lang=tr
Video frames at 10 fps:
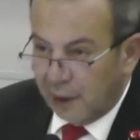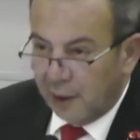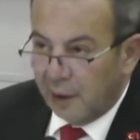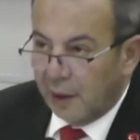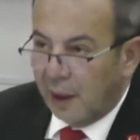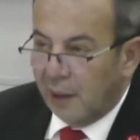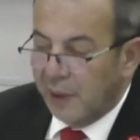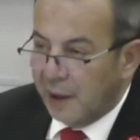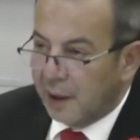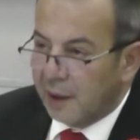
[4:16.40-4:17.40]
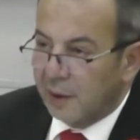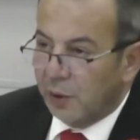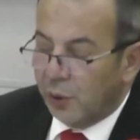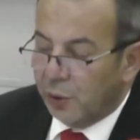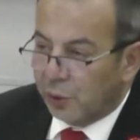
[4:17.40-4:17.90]
ki
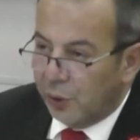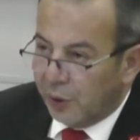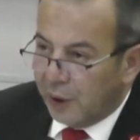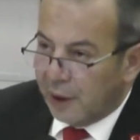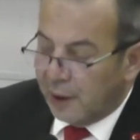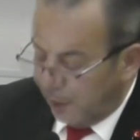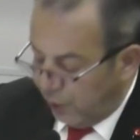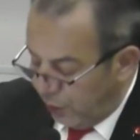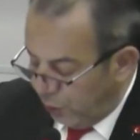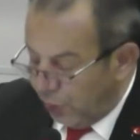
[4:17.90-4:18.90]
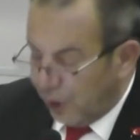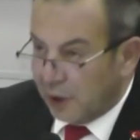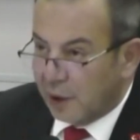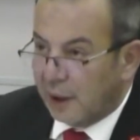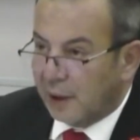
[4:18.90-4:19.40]
Amerika'nın kontrolündeki
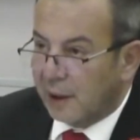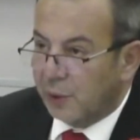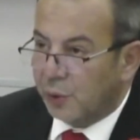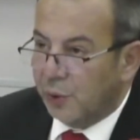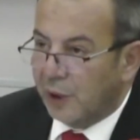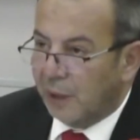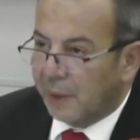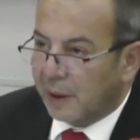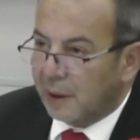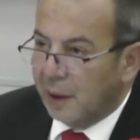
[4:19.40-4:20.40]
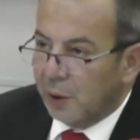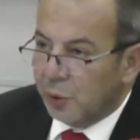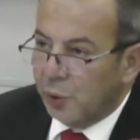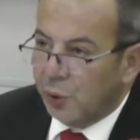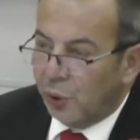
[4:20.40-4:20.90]
kürecik radar üstünü kapat.
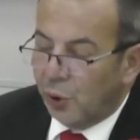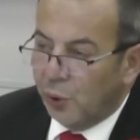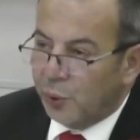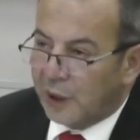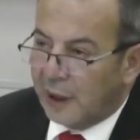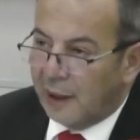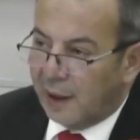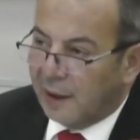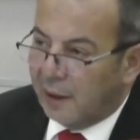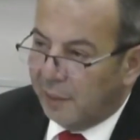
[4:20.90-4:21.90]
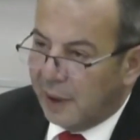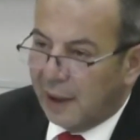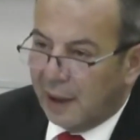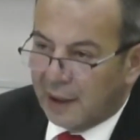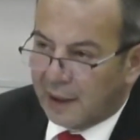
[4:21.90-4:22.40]
Çünkü o üstten alınan
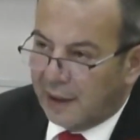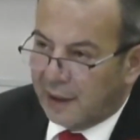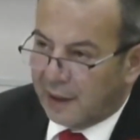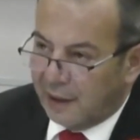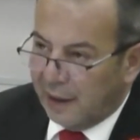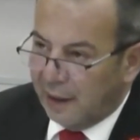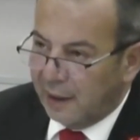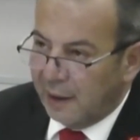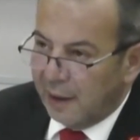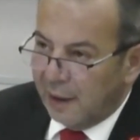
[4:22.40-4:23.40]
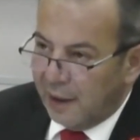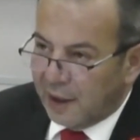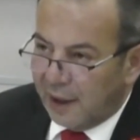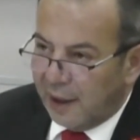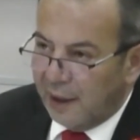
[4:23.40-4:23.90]
bilgiler sayesinde
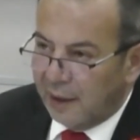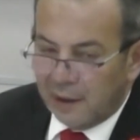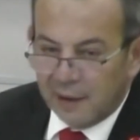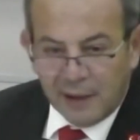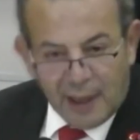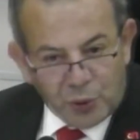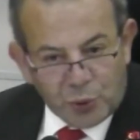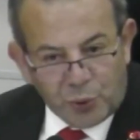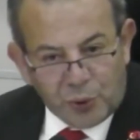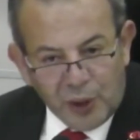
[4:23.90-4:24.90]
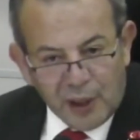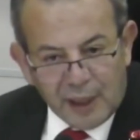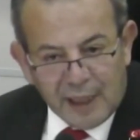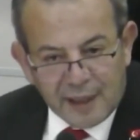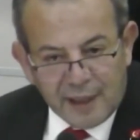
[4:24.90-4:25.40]
İsrail daha çok
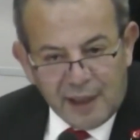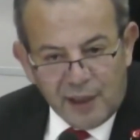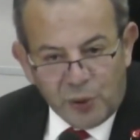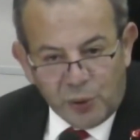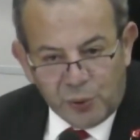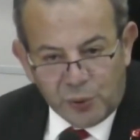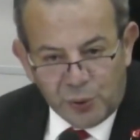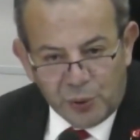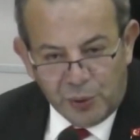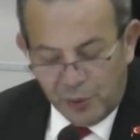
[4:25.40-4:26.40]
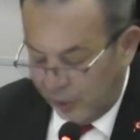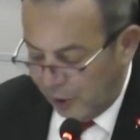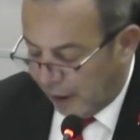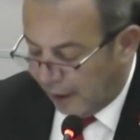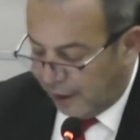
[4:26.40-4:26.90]
Gazze'liyi öldürüyor,
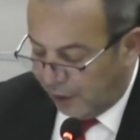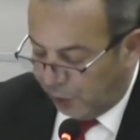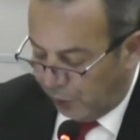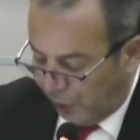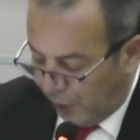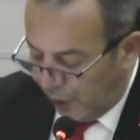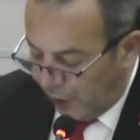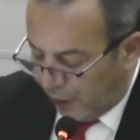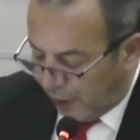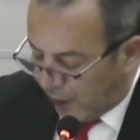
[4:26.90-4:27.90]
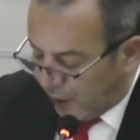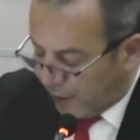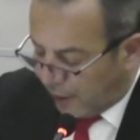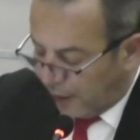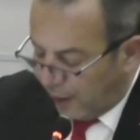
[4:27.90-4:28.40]
haddediyor.
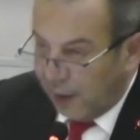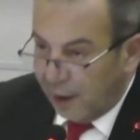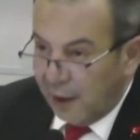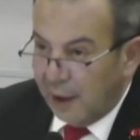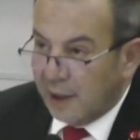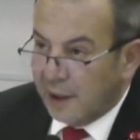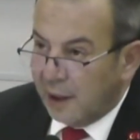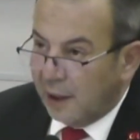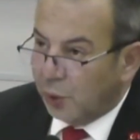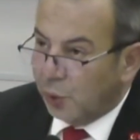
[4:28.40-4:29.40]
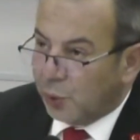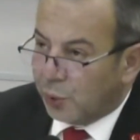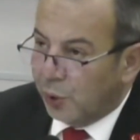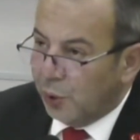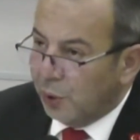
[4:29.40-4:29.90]
İkincisi İncirlik
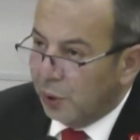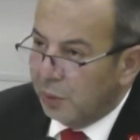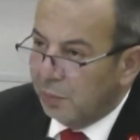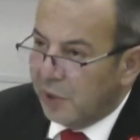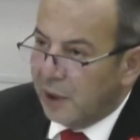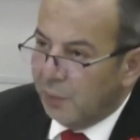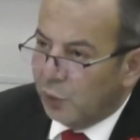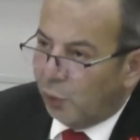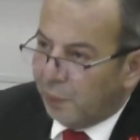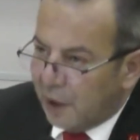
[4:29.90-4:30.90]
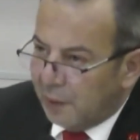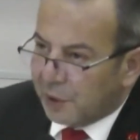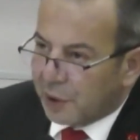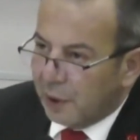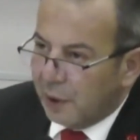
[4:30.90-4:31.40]
üssü bizim
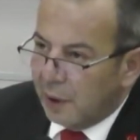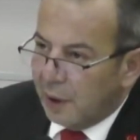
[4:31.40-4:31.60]
toprağımız.